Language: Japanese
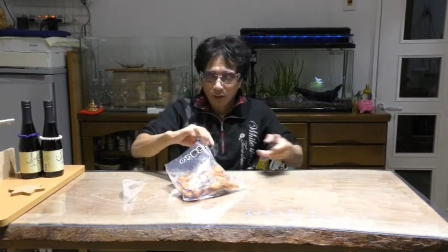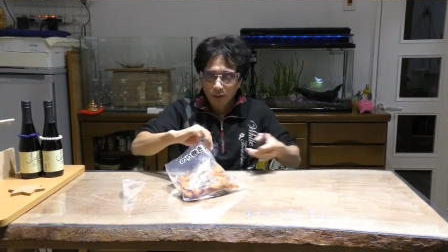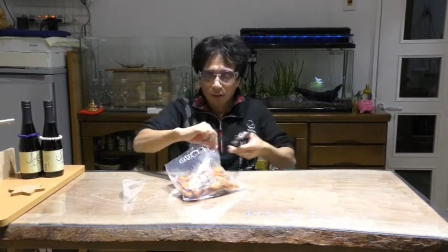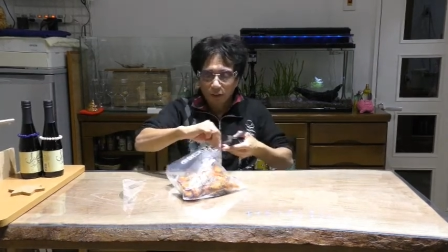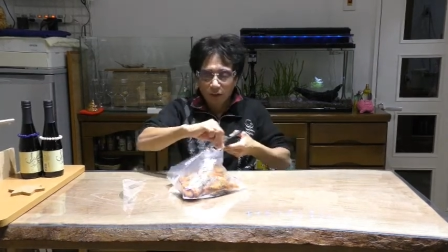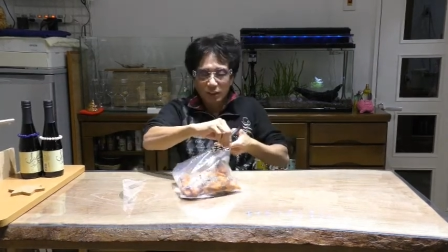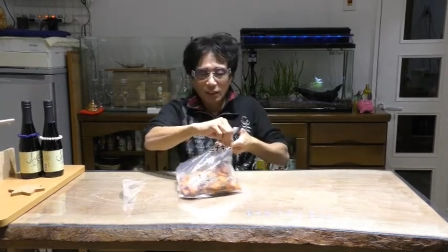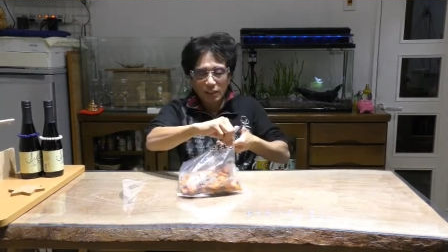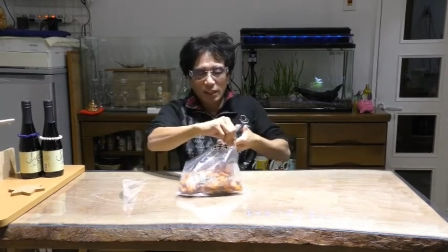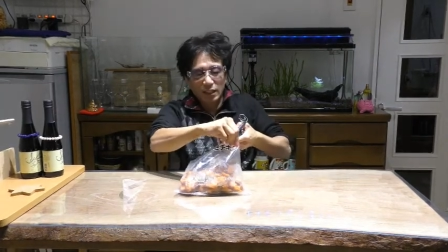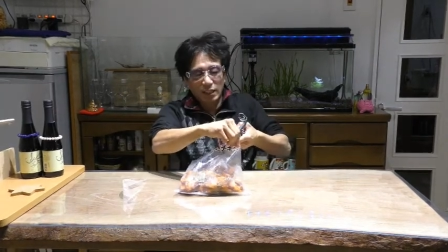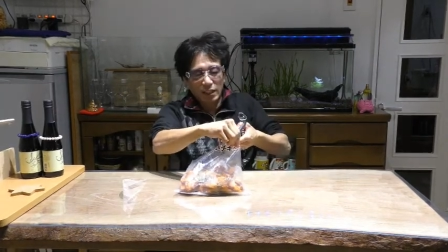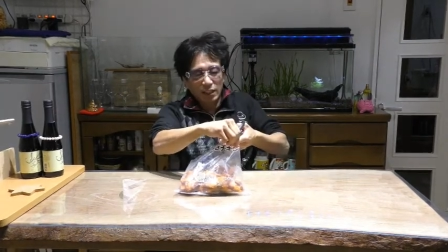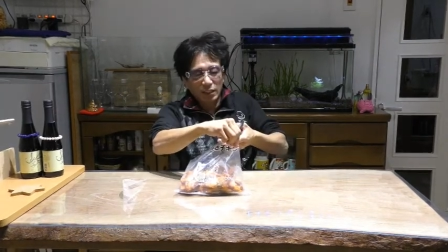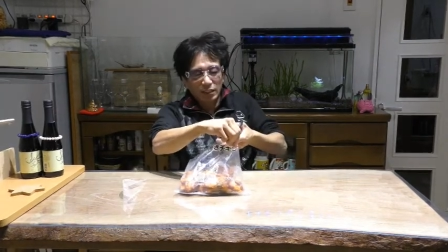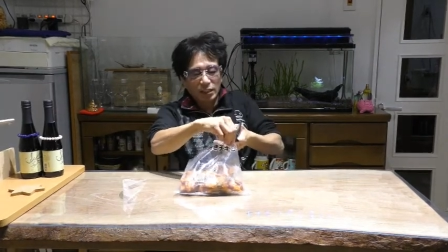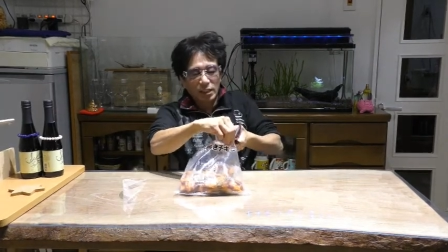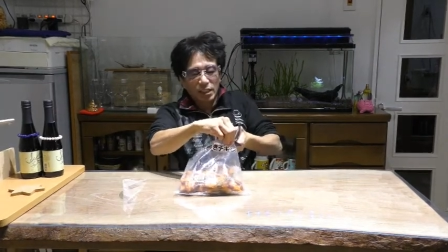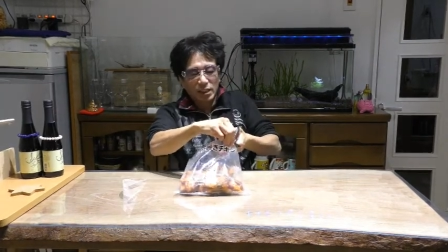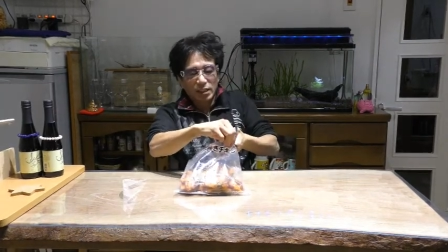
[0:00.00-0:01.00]
こんな
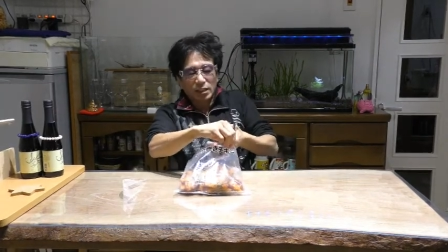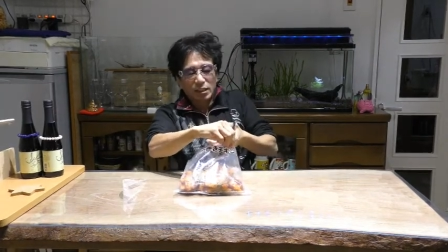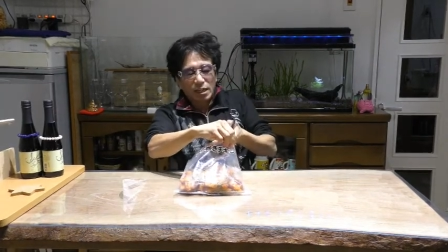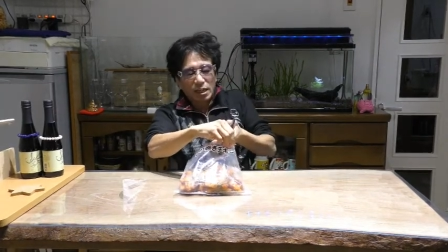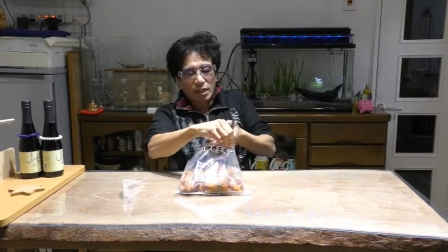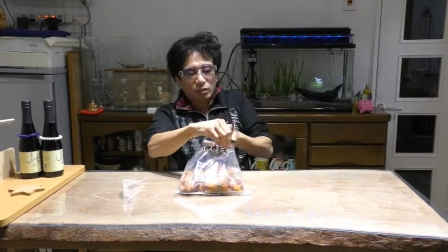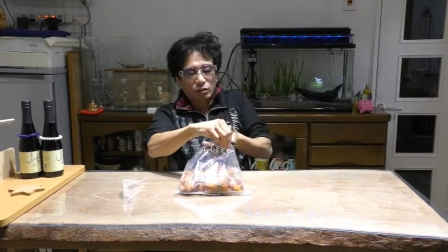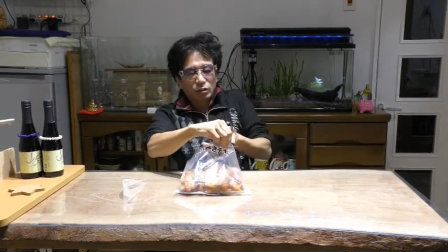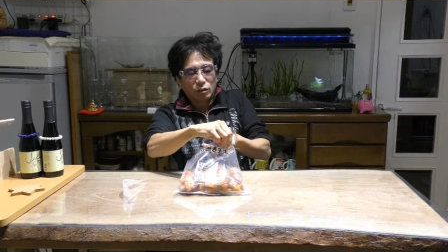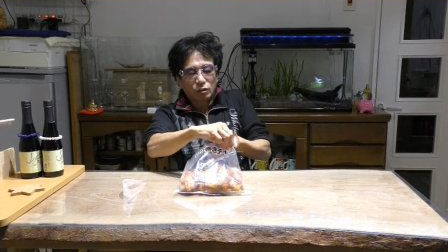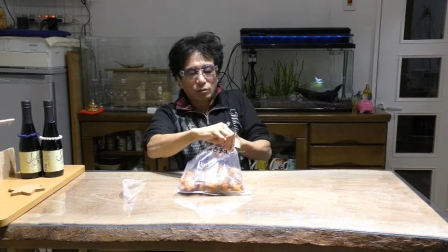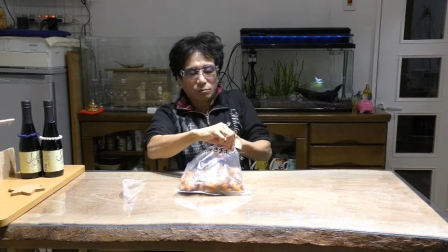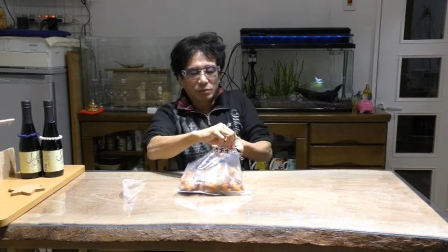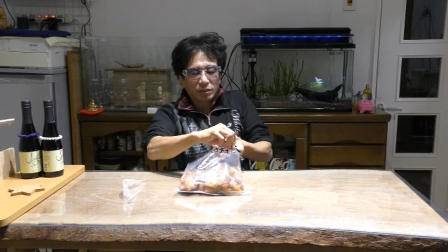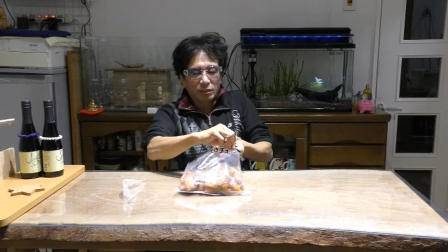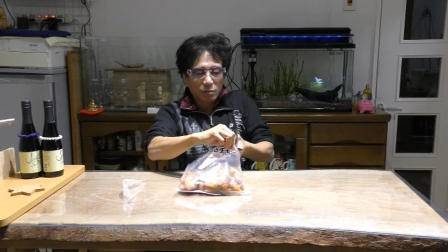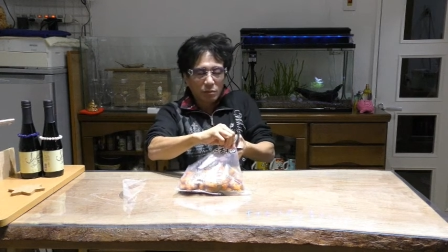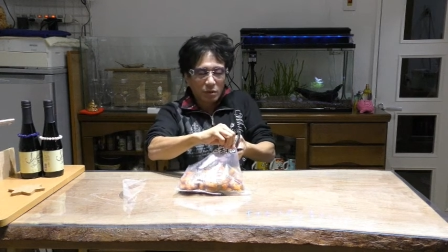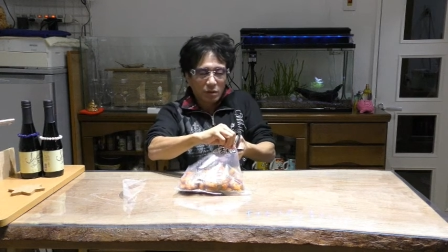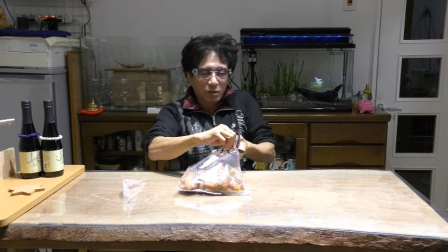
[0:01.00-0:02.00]
感じやねんなちょっと見
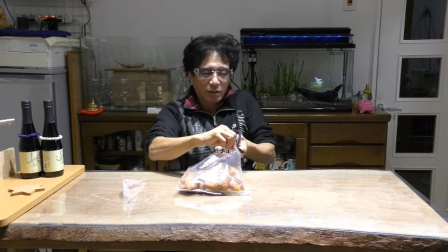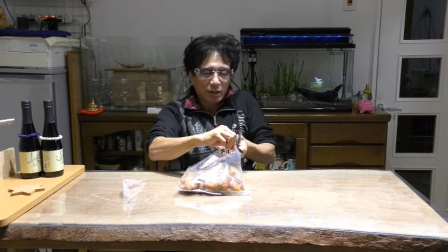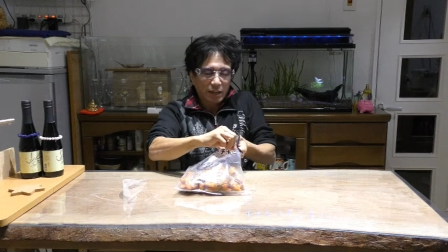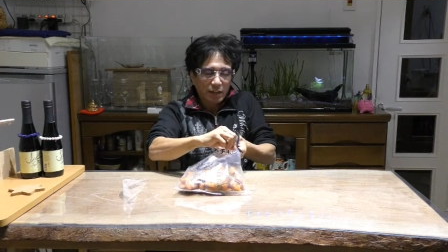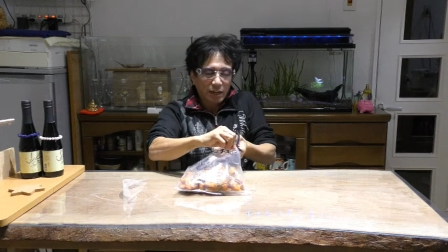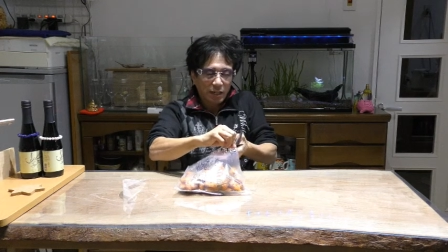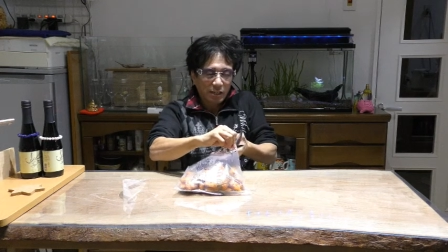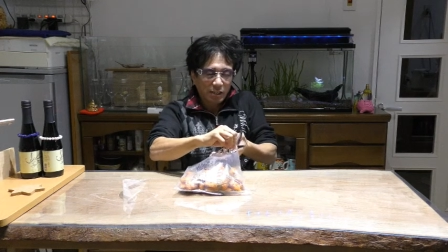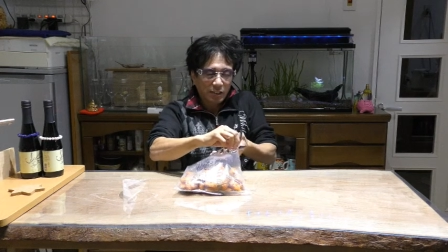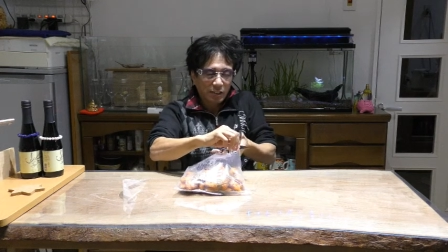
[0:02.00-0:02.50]
てもらおうかな